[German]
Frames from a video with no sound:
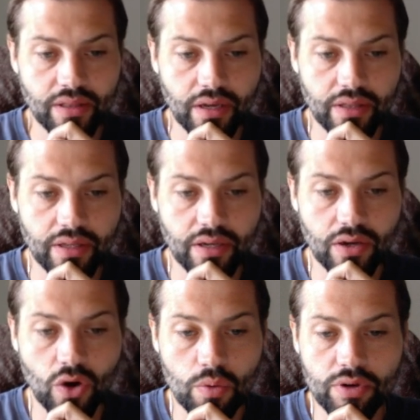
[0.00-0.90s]
Dann
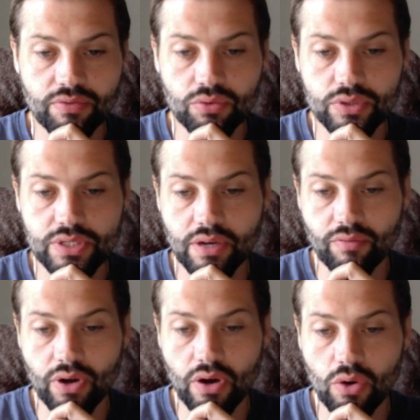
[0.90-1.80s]
äh, Hommel Foods
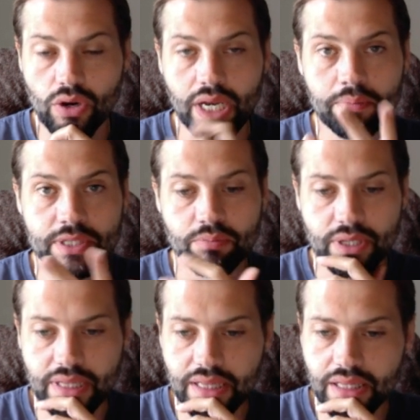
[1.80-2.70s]
haben wir auch,
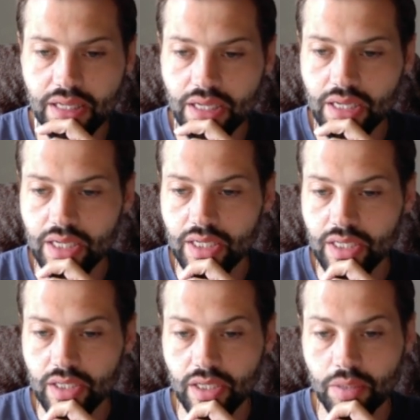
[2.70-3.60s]
Lebensmittel,
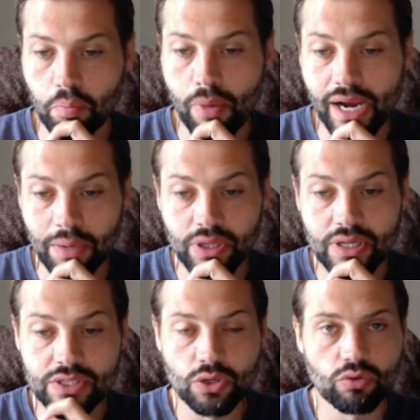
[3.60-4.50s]
äh,
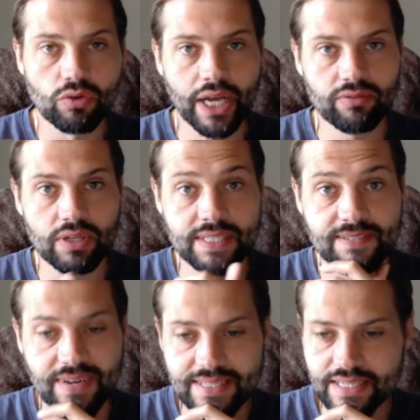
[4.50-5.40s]
Marktkapitalisierung etwa
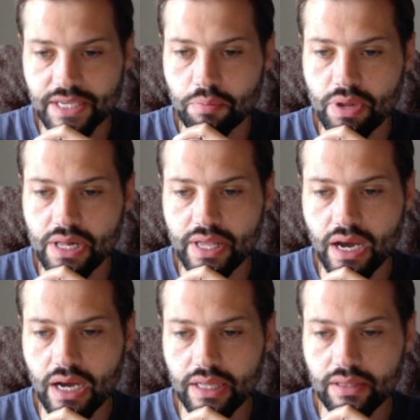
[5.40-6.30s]
20
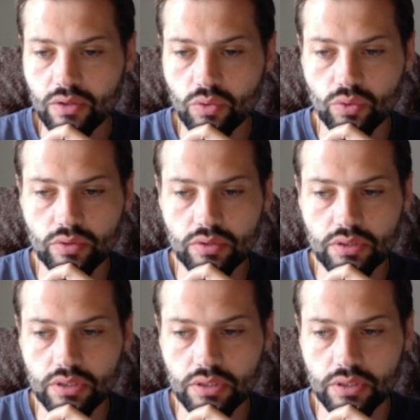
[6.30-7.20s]
Milliarden
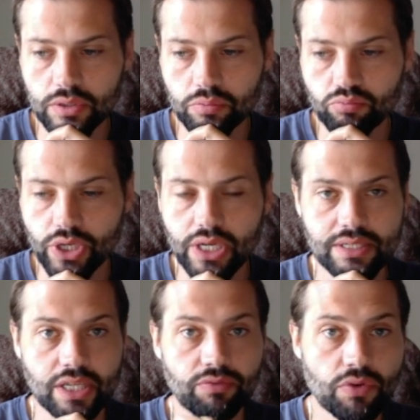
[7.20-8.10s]
und äh, ja,
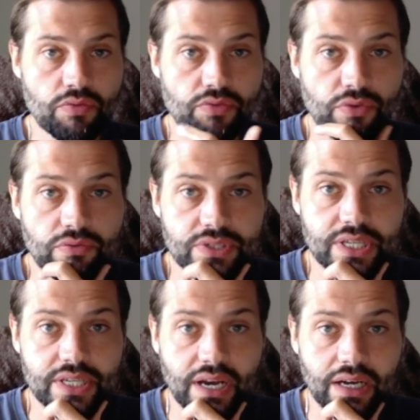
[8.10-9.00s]
seit
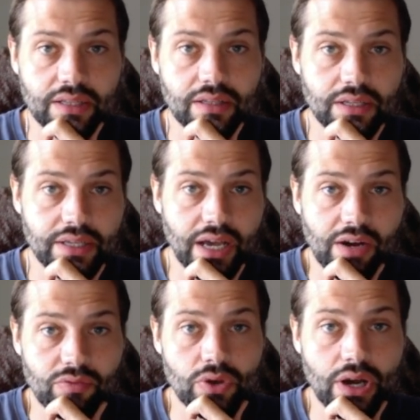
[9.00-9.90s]
55 Jahren
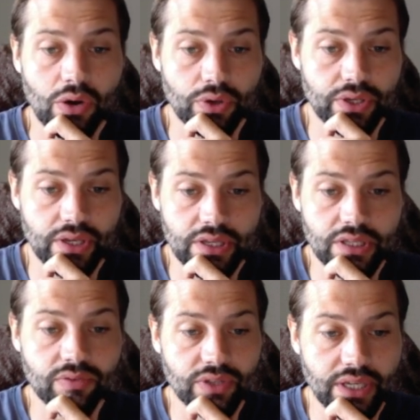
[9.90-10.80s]
Jahr für Jahr auch hier
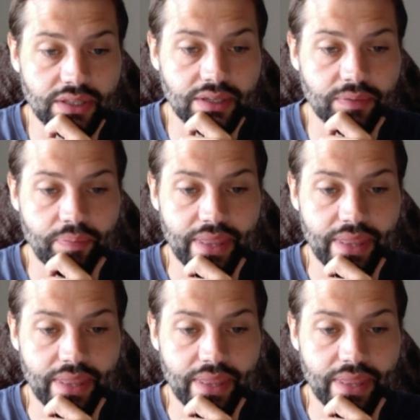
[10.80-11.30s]
die Dividende.